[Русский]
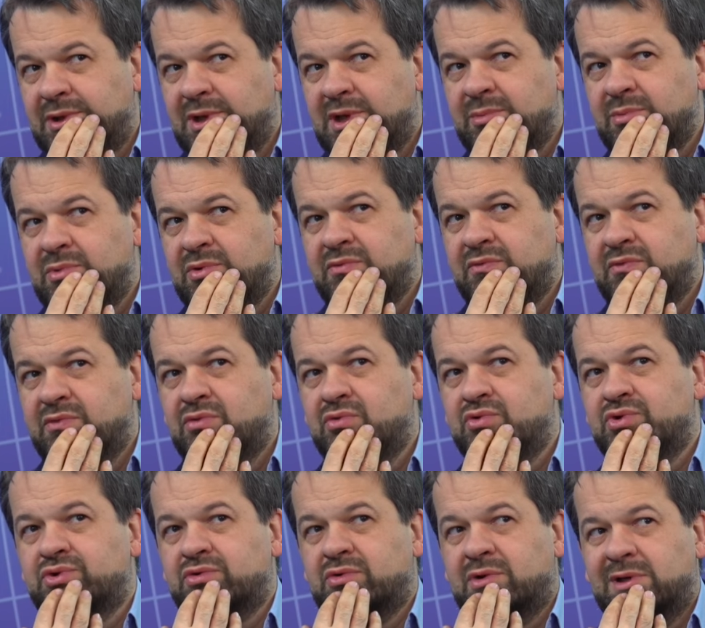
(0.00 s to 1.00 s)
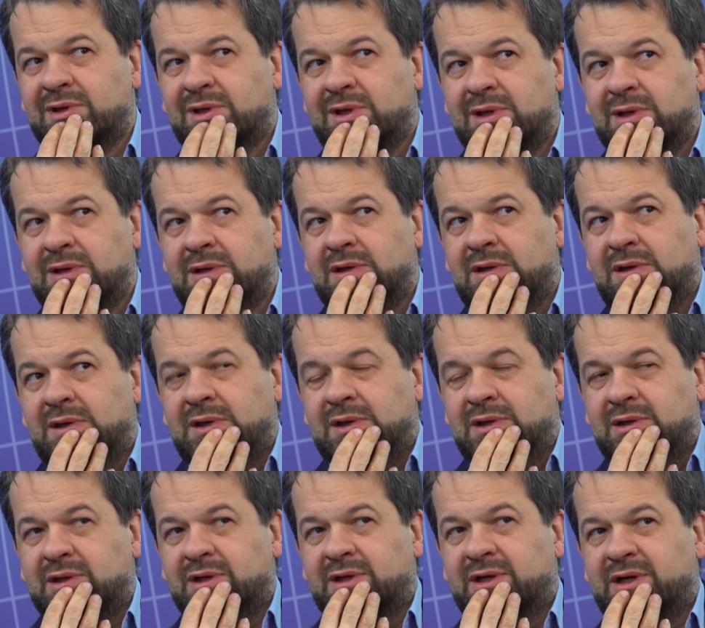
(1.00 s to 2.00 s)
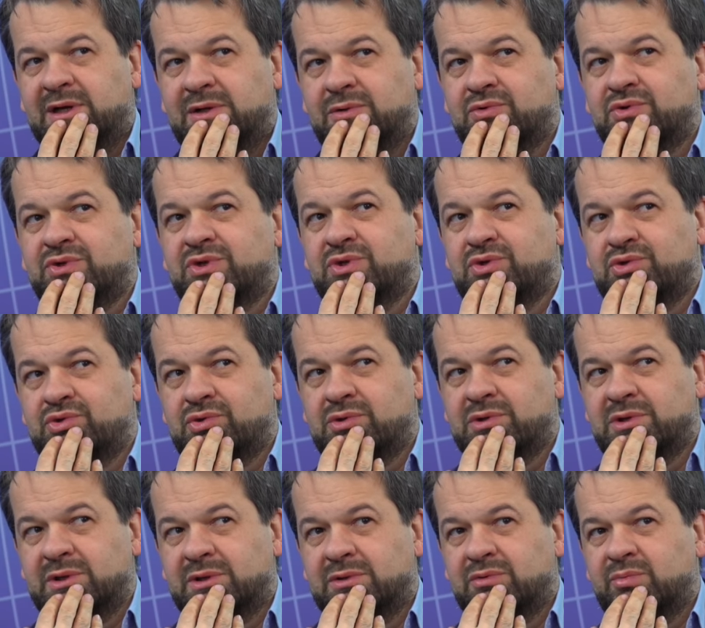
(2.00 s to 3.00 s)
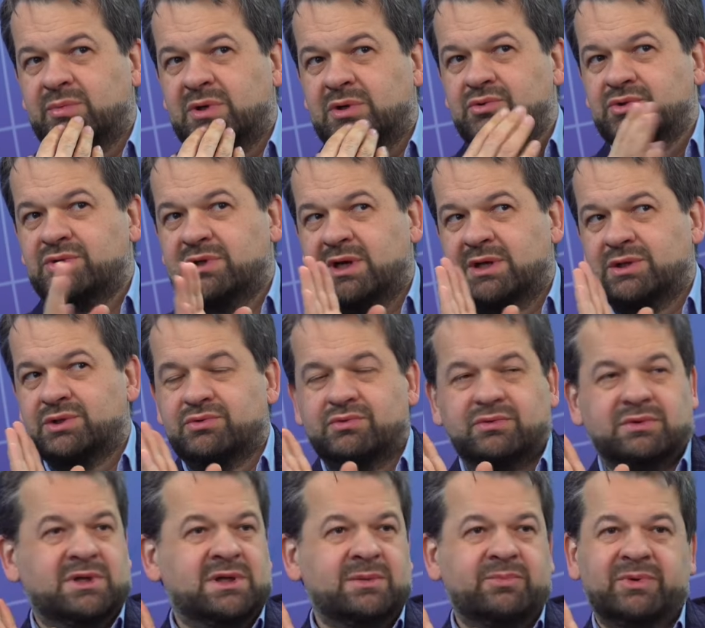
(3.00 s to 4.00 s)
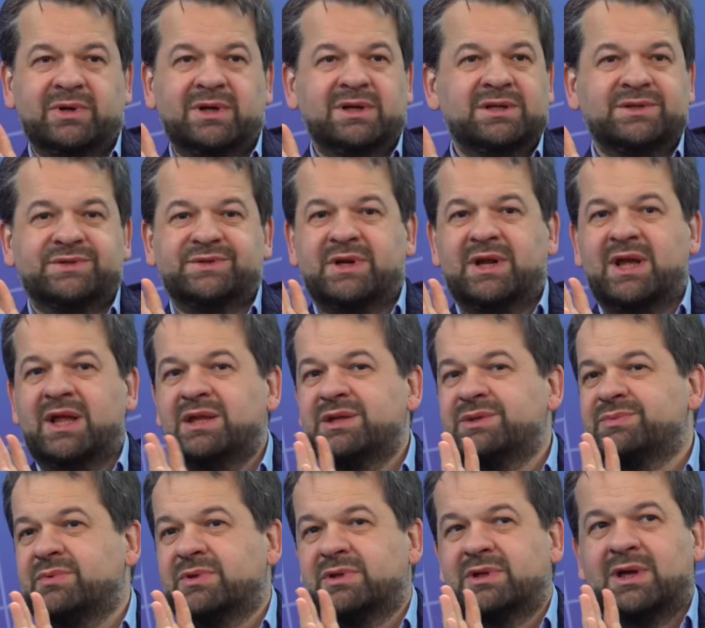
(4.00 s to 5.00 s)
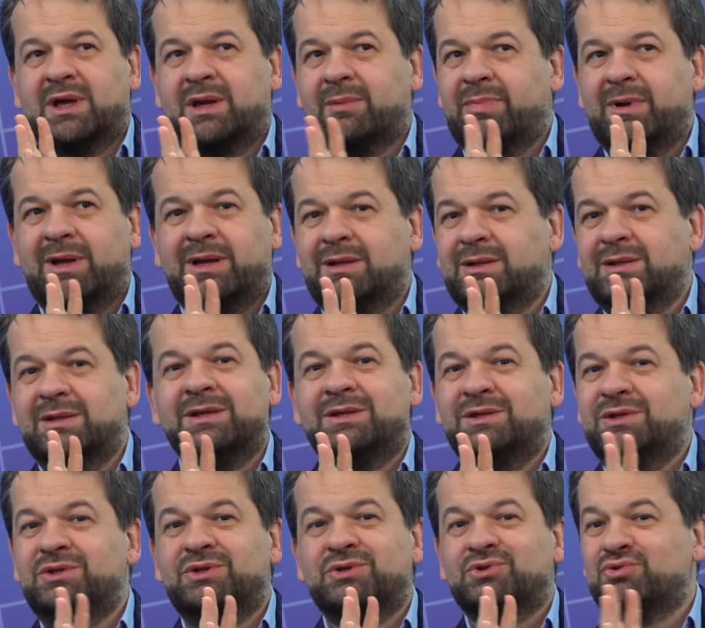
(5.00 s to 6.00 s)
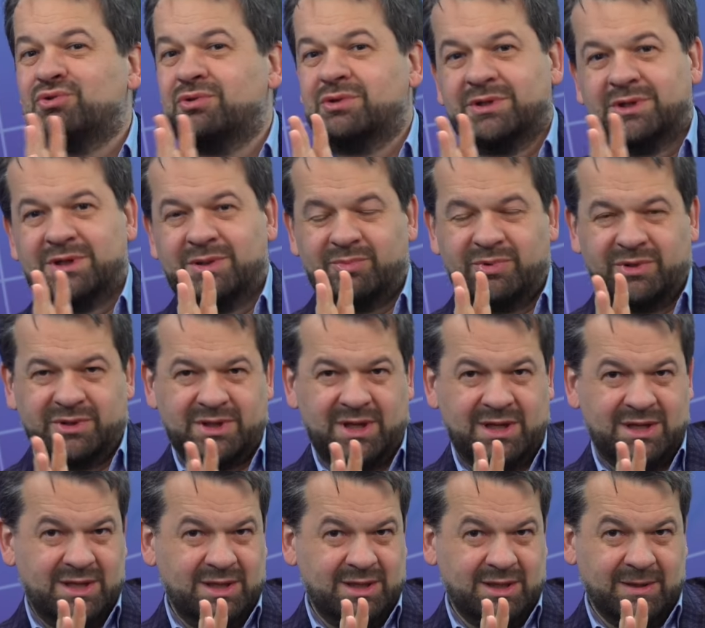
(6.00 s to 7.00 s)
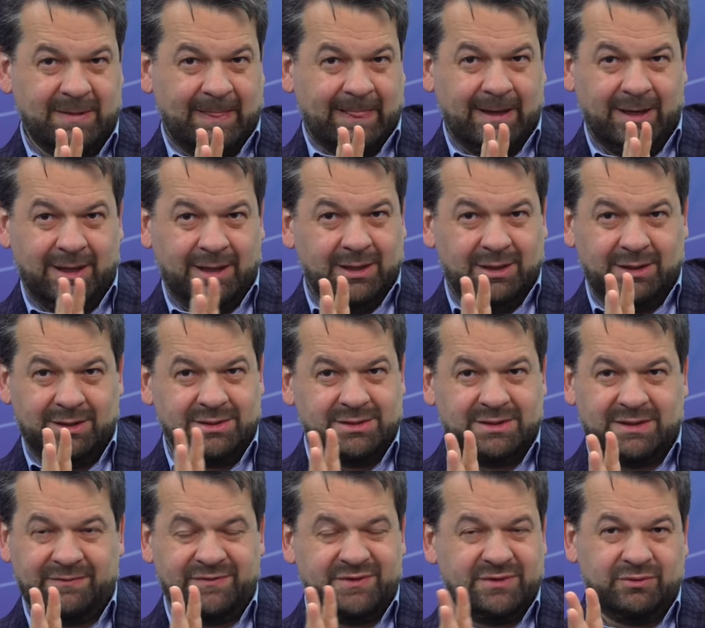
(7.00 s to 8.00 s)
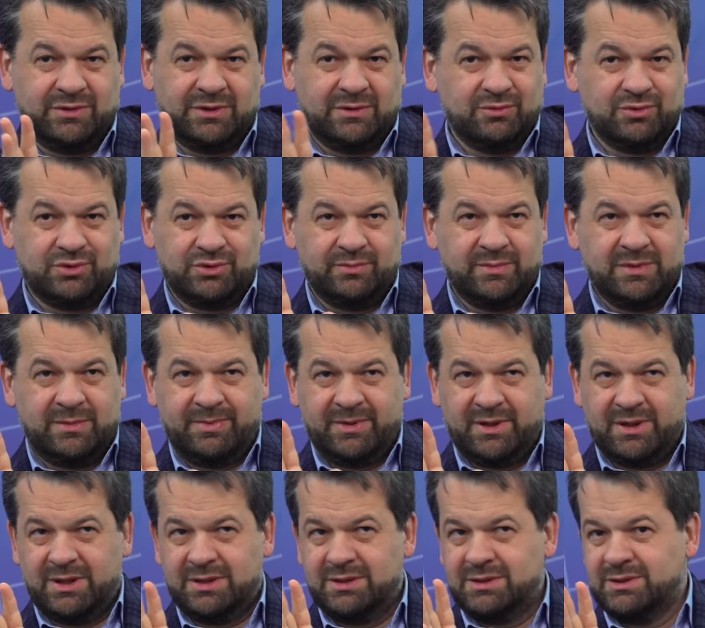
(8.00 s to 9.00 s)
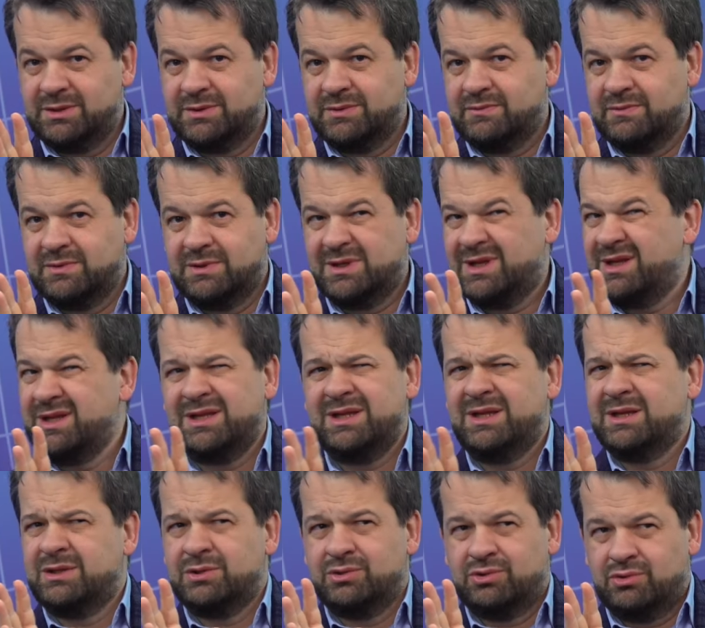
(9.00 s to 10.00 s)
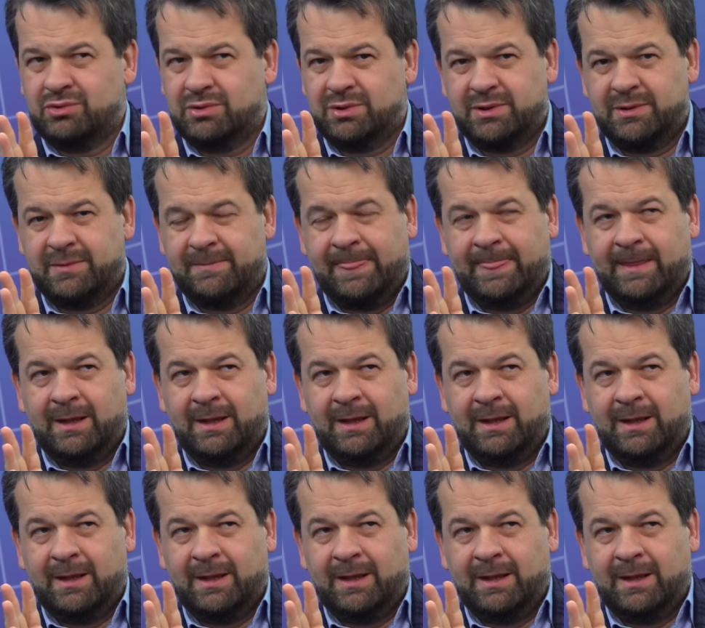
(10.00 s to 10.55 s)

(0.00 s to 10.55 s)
Я имею в виду, что она такая уж тяжелая. Но могу сказать, что вот гиперальдостеронизм это, как правило, не тяжелая гипертония из всего того, что мне приходилось видеть. Она не тяжелая.